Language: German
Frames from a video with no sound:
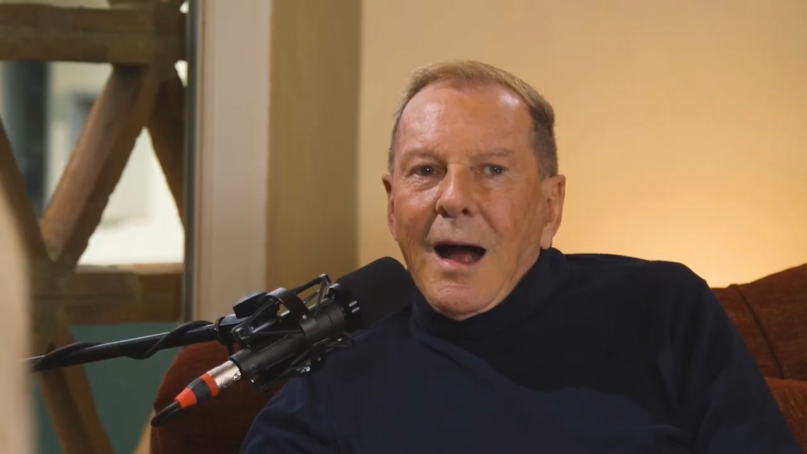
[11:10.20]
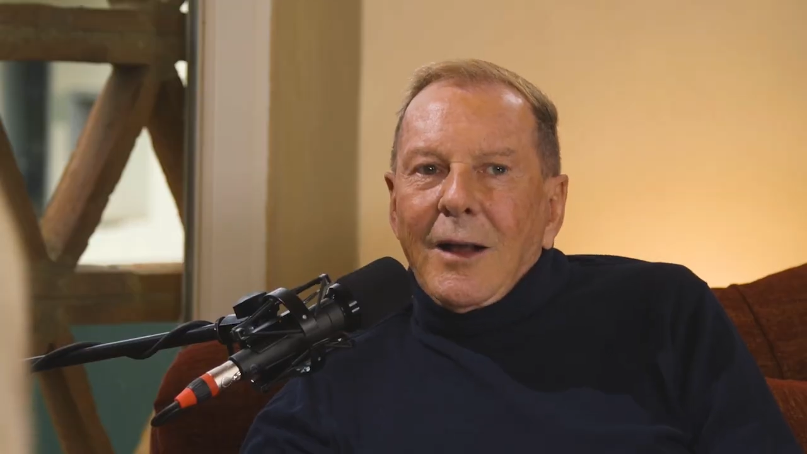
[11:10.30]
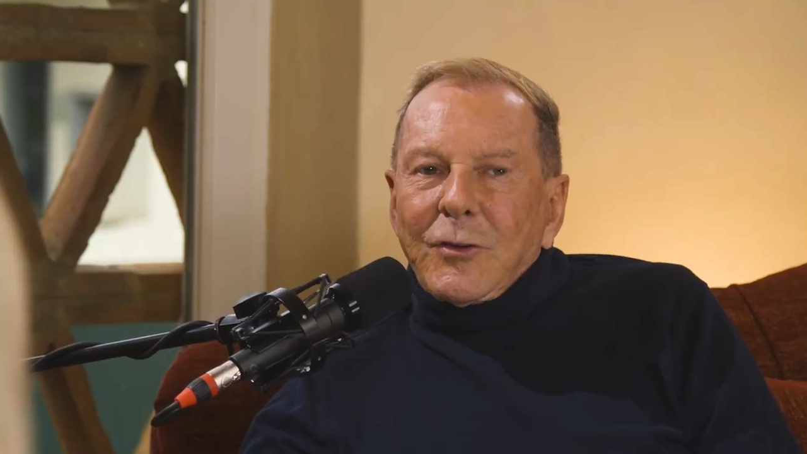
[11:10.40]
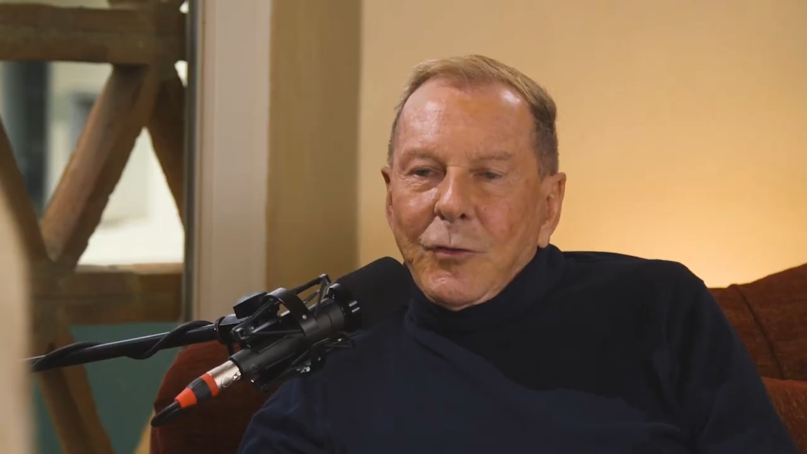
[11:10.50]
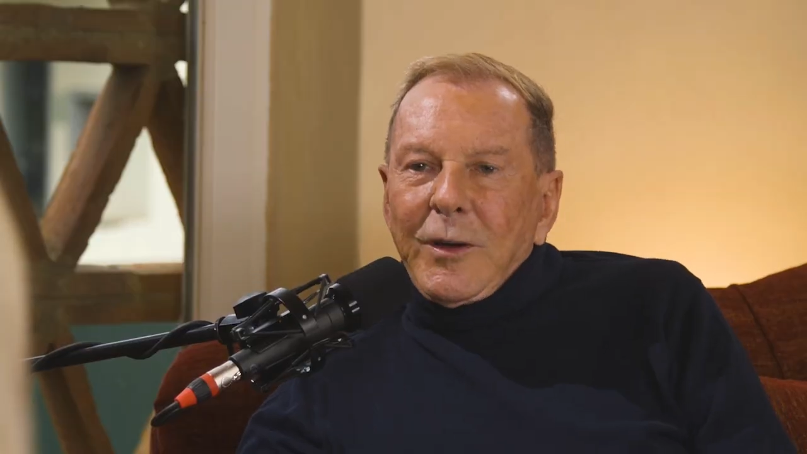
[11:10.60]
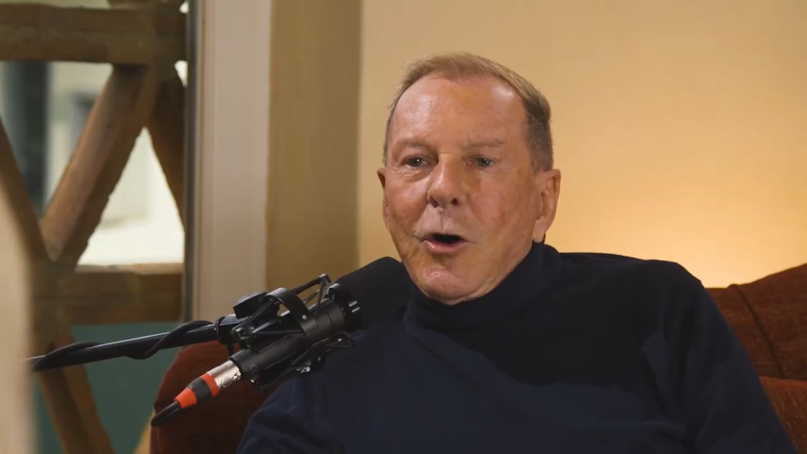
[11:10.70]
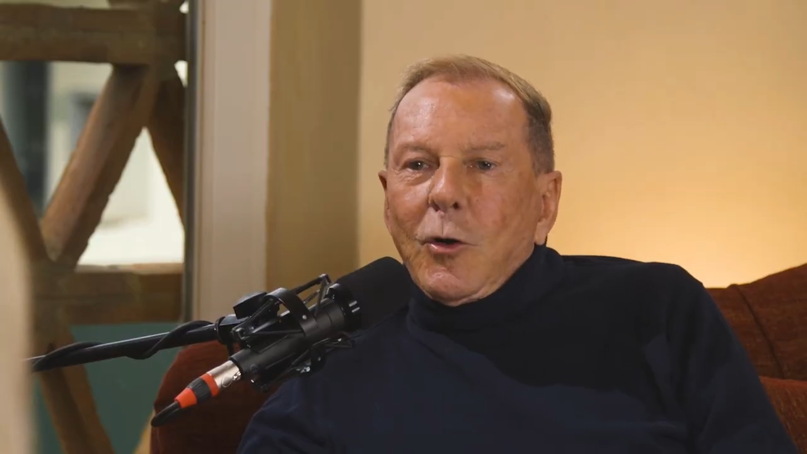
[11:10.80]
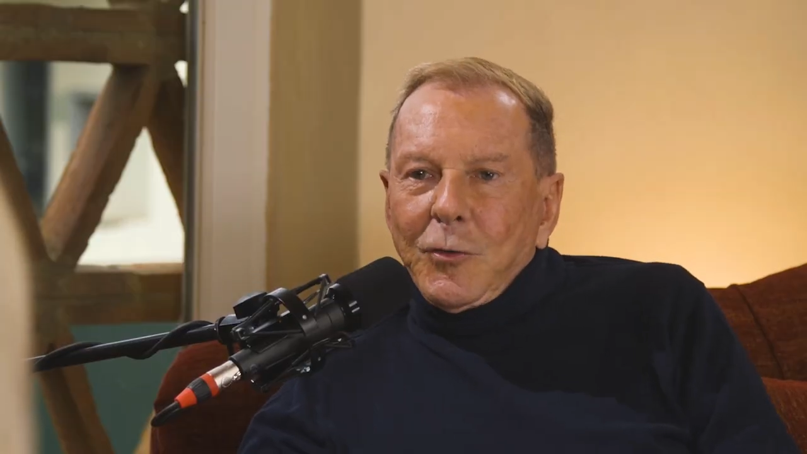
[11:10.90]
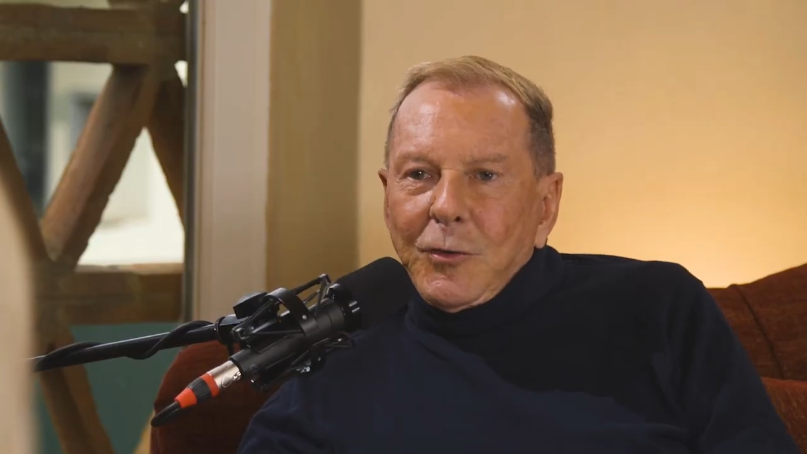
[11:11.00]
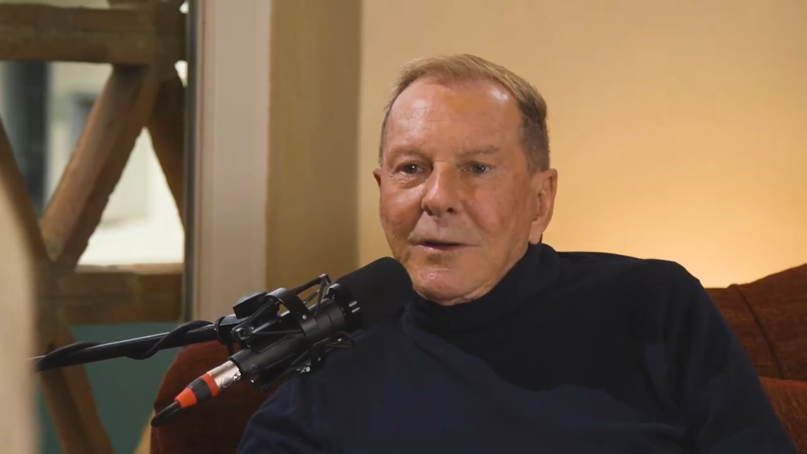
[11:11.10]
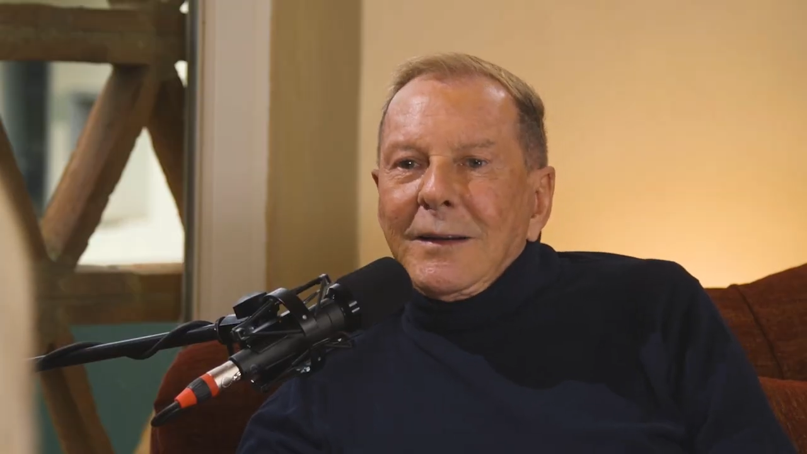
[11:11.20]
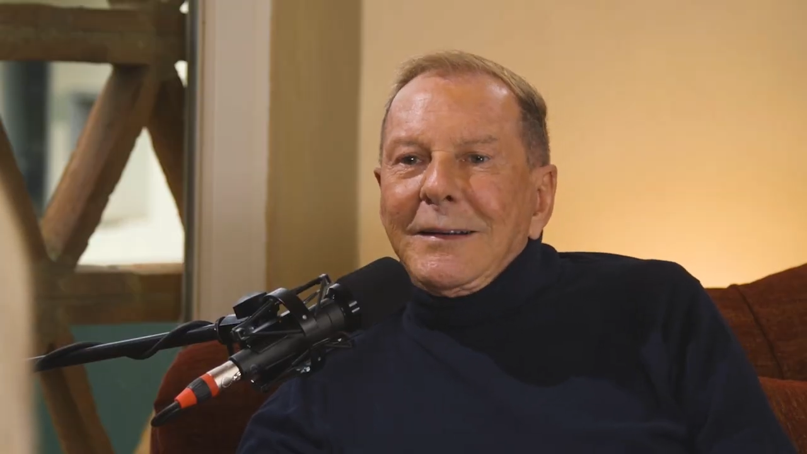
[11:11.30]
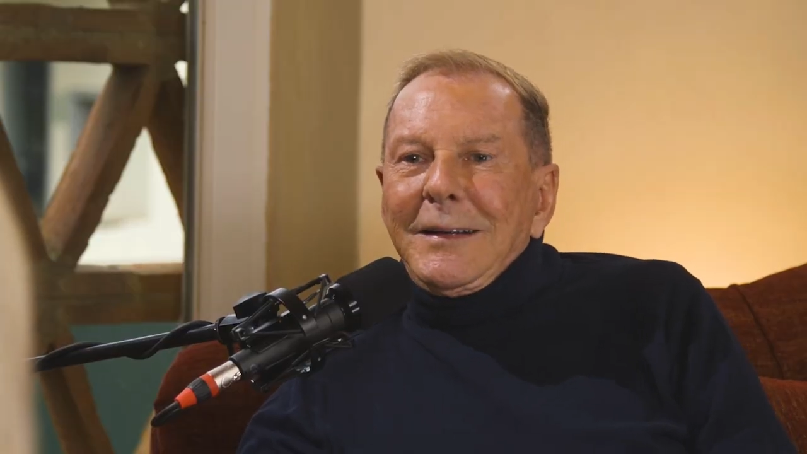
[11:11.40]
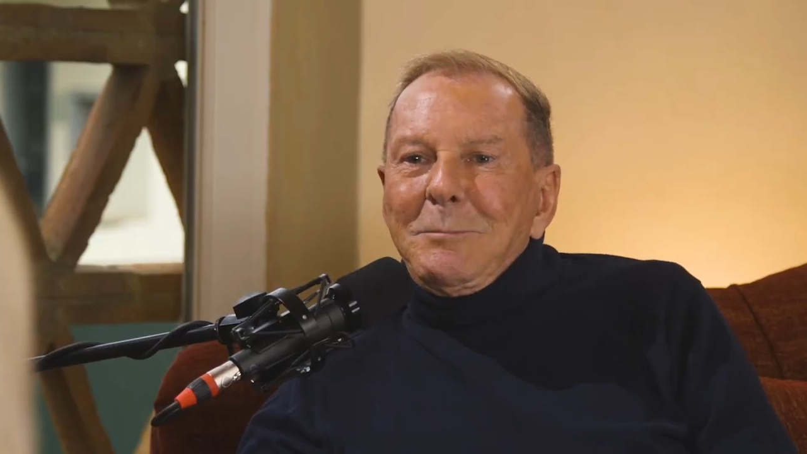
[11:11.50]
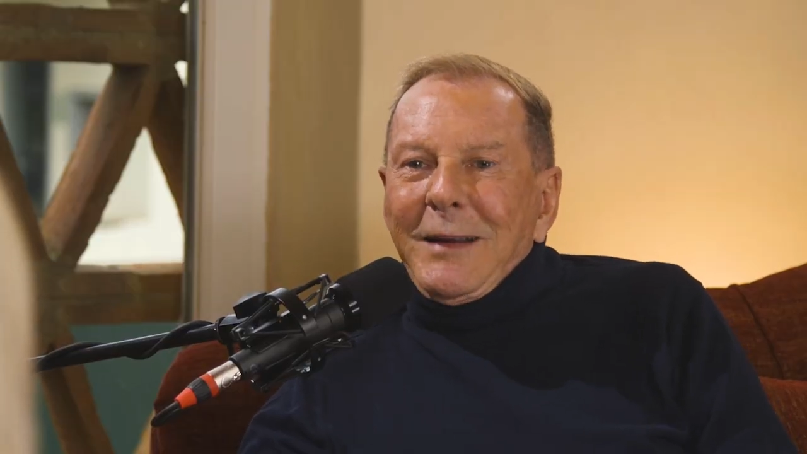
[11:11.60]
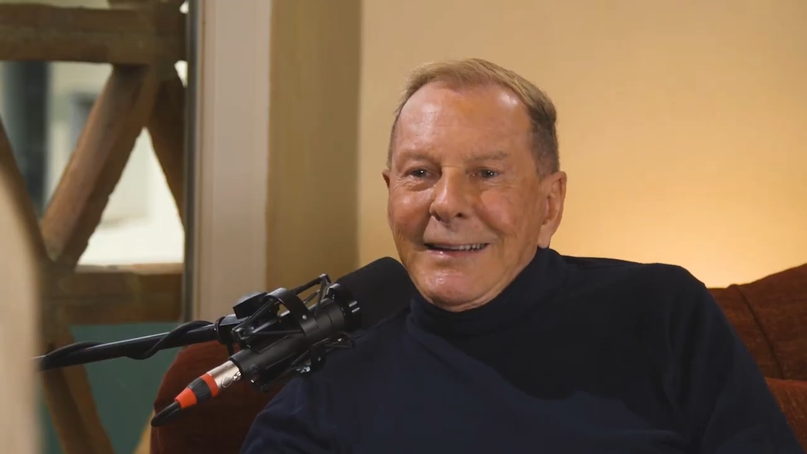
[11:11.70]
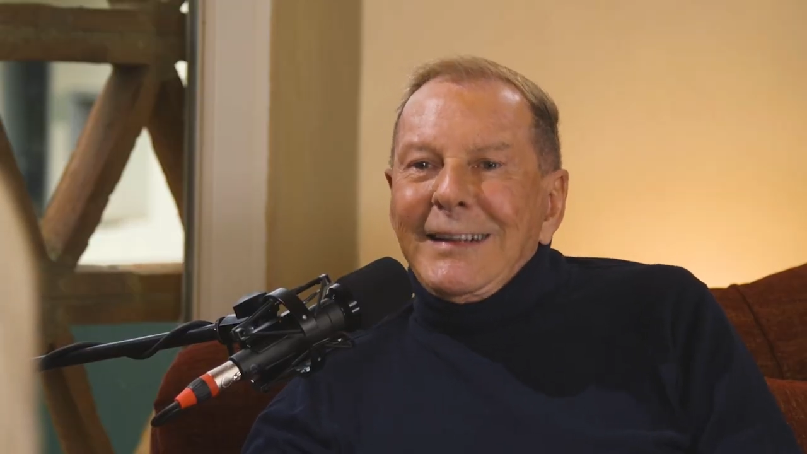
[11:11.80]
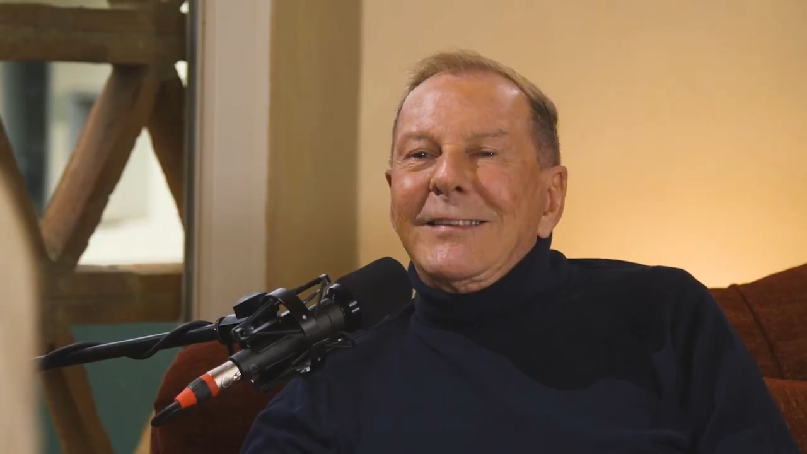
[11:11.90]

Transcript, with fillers: Also wir hoffen, die Mittel